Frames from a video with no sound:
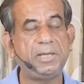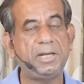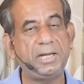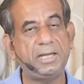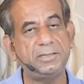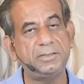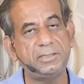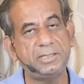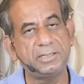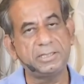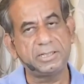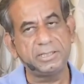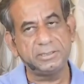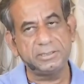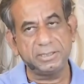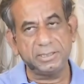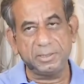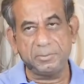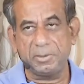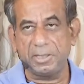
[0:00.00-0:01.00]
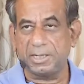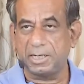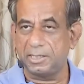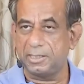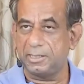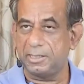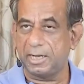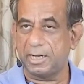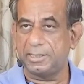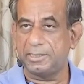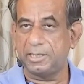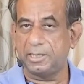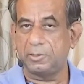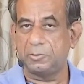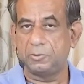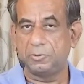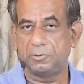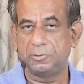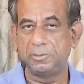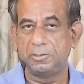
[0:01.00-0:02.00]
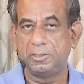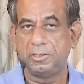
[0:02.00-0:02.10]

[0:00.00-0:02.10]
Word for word: मेरे अंदर कितनी भी कठिनाइयां हों